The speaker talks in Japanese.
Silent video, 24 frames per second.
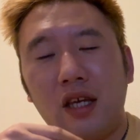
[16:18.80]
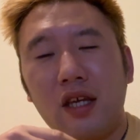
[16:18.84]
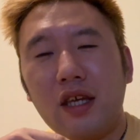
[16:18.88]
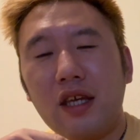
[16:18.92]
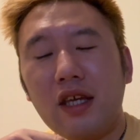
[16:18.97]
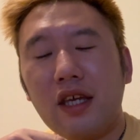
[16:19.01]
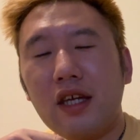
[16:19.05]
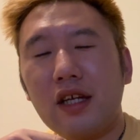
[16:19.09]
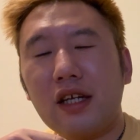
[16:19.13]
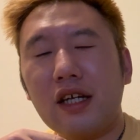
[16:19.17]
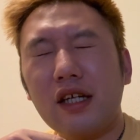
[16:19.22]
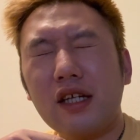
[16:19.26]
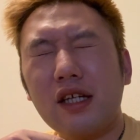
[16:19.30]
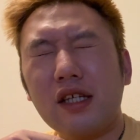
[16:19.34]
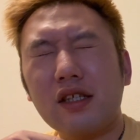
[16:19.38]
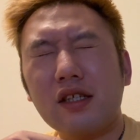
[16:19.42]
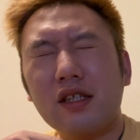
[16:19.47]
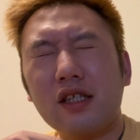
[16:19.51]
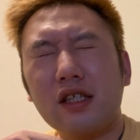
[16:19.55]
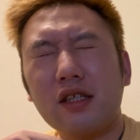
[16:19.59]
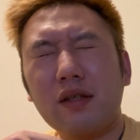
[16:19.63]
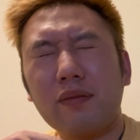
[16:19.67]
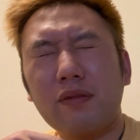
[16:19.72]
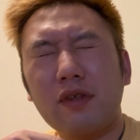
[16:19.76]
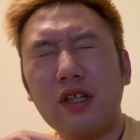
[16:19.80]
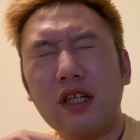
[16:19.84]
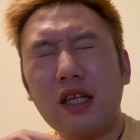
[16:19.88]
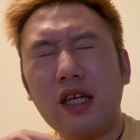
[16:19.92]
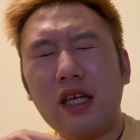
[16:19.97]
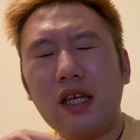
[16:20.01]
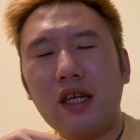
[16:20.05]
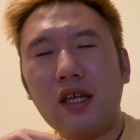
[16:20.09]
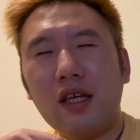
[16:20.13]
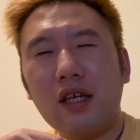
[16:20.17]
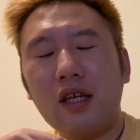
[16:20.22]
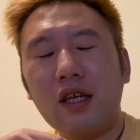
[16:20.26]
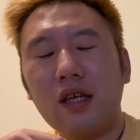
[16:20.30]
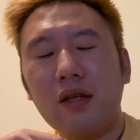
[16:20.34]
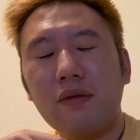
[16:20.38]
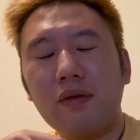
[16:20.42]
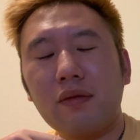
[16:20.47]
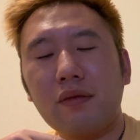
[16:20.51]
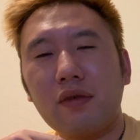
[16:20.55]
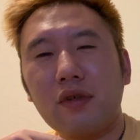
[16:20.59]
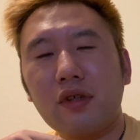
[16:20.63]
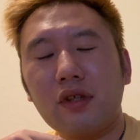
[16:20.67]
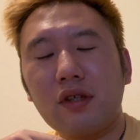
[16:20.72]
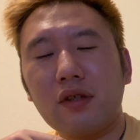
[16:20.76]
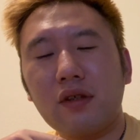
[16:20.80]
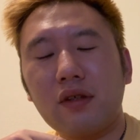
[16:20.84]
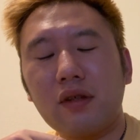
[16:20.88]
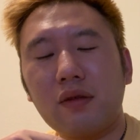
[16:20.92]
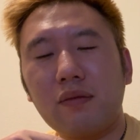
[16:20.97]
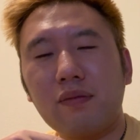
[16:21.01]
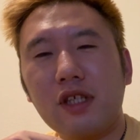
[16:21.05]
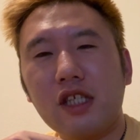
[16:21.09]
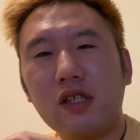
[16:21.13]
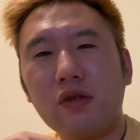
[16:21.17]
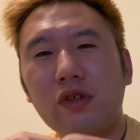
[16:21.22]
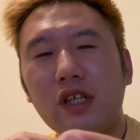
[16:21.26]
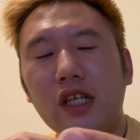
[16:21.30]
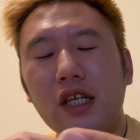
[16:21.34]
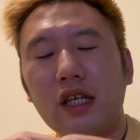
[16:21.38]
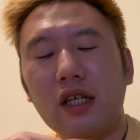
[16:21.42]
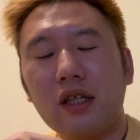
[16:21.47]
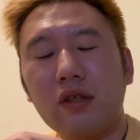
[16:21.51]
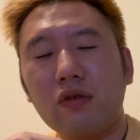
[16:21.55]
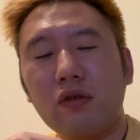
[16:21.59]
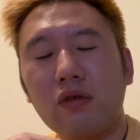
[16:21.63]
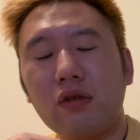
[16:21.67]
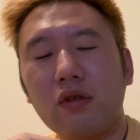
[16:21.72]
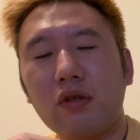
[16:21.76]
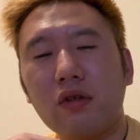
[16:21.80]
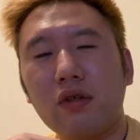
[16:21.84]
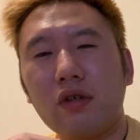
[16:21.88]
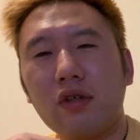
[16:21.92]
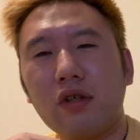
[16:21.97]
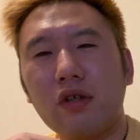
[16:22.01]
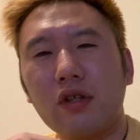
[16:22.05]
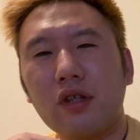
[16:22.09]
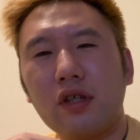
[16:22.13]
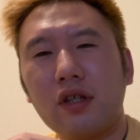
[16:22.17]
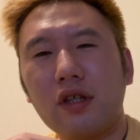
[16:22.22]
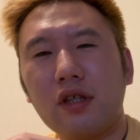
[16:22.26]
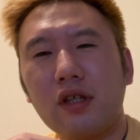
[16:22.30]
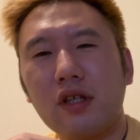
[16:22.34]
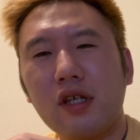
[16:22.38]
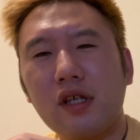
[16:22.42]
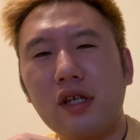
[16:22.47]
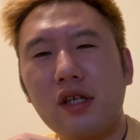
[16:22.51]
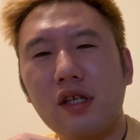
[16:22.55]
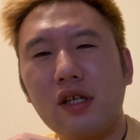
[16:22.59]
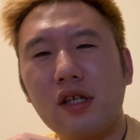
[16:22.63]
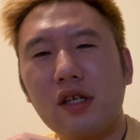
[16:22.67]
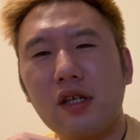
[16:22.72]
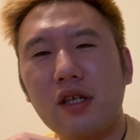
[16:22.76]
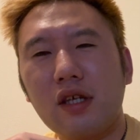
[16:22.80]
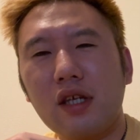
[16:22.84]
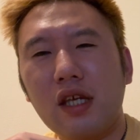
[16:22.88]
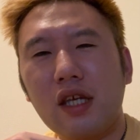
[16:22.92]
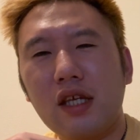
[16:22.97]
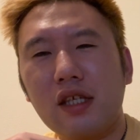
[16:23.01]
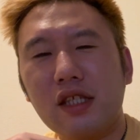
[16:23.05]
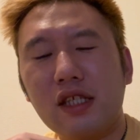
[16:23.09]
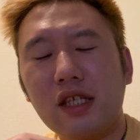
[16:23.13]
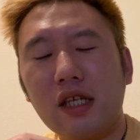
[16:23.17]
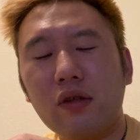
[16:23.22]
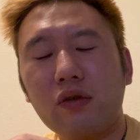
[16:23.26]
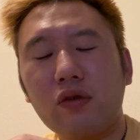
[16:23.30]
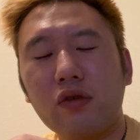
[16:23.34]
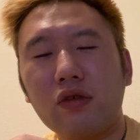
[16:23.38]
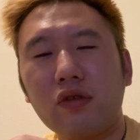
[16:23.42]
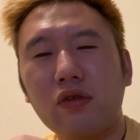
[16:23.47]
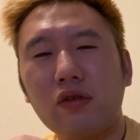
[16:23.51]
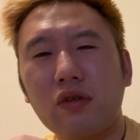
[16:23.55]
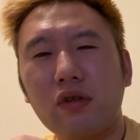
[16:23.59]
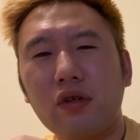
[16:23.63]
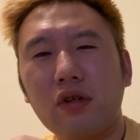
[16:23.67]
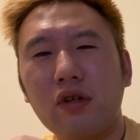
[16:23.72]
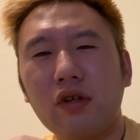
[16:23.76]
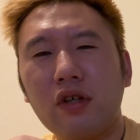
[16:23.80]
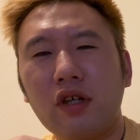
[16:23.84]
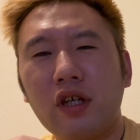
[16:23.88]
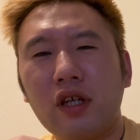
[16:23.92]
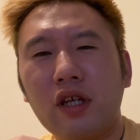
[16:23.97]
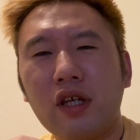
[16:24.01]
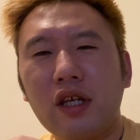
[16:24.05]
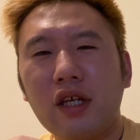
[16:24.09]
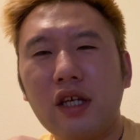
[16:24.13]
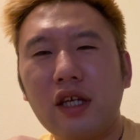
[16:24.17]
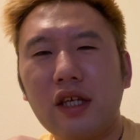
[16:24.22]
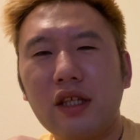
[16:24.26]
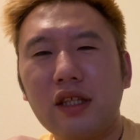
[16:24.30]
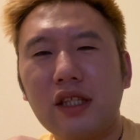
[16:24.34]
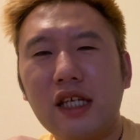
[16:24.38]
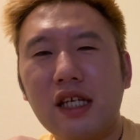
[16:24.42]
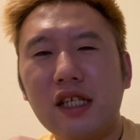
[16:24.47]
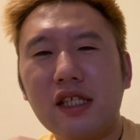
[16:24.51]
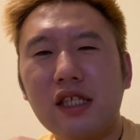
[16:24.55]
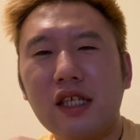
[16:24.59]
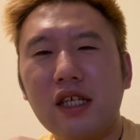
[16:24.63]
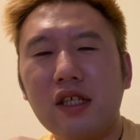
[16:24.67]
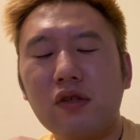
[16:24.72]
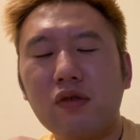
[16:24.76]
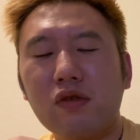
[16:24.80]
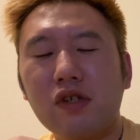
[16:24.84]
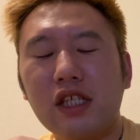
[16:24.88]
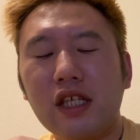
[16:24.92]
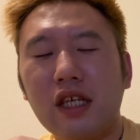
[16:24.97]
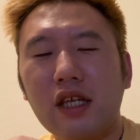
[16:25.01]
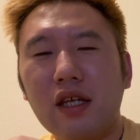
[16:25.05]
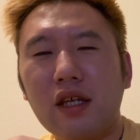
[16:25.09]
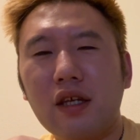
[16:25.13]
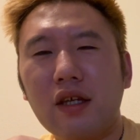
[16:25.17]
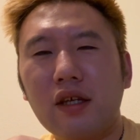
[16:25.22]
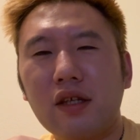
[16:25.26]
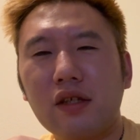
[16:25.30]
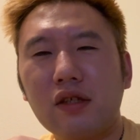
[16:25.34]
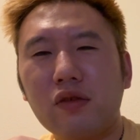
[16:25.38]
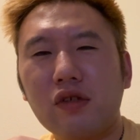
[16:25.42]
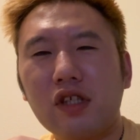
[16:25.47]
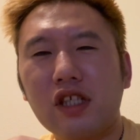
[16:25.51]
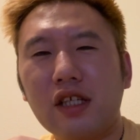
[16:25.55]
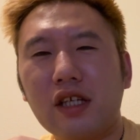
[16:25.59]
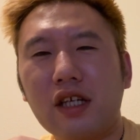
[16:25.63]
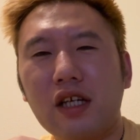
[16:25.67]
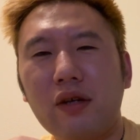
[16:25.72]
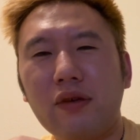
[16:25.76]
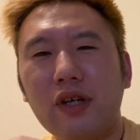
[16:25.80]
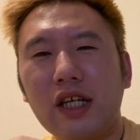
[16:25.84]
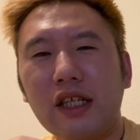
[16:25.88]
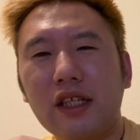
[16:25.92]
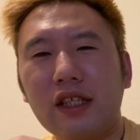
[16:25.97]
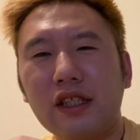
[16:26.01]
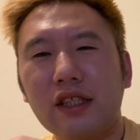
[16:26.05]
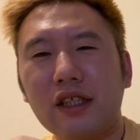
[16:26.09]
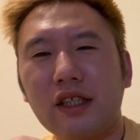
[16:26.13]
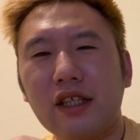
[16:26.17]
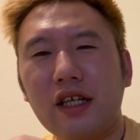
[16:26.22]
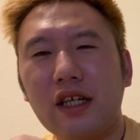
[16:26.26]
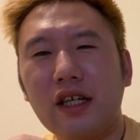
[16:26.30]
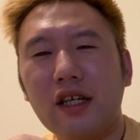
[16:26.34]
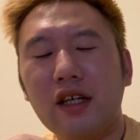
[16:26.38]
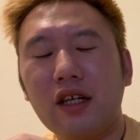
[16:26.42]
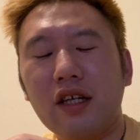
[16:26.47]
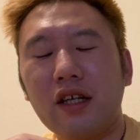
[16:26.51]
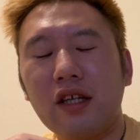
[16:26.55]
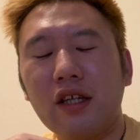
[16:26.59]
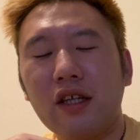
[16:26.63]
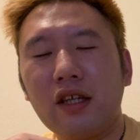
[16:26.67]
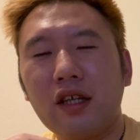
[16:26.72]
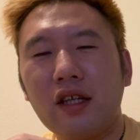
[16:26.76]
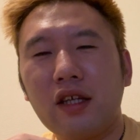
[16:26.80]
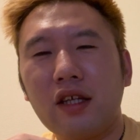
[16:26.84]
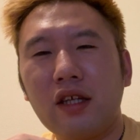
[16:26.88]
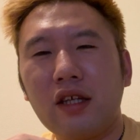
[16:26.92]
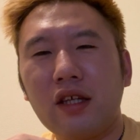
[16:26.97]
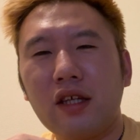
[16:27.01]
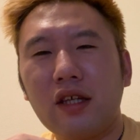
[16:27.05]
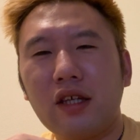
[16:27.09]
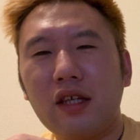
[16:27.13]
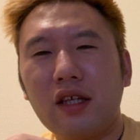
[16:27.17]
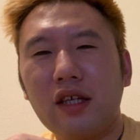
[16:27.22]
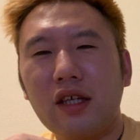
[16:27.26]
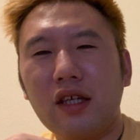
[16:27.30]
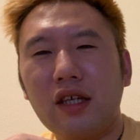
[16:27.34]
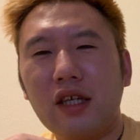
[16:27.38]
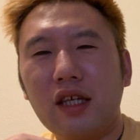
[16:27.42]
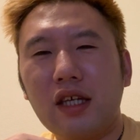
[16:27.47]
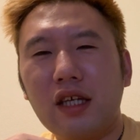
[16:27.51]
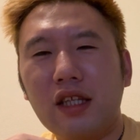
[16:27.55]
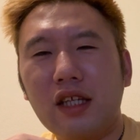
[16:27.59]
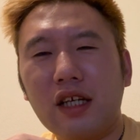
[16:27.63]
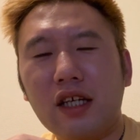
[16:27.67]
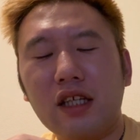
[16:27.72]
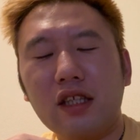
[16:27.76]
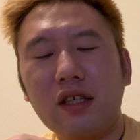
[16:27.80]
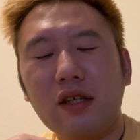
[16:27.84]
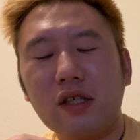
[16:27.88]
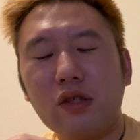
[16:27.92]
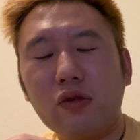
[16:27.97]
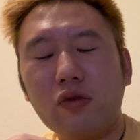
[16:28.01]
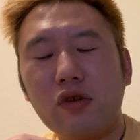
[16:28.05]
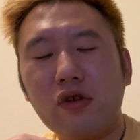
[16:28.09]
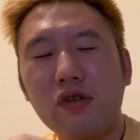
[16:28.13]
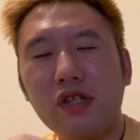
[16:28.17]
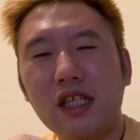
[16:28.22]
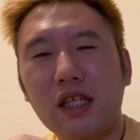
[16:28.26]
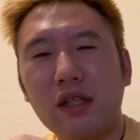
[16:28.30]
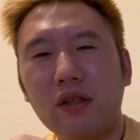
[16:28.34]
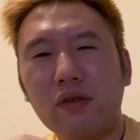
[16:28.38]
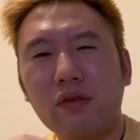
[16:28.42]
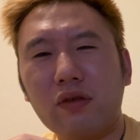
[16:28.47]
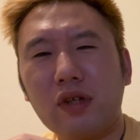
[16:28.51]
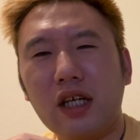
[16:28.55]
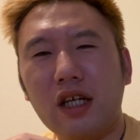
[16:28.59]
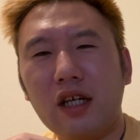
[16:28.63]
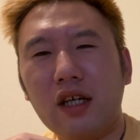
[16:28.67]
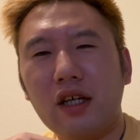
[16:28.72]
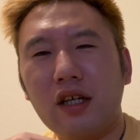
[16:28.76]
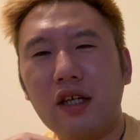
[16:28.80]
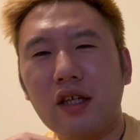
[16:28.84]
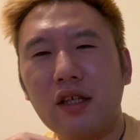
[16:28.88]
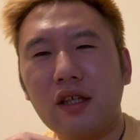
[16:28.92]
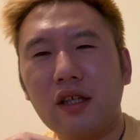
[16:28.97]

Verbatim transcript: えー、開発した、えー、ミソリアンを全国の男性女性そして可愛い方がえ中には女優さんとか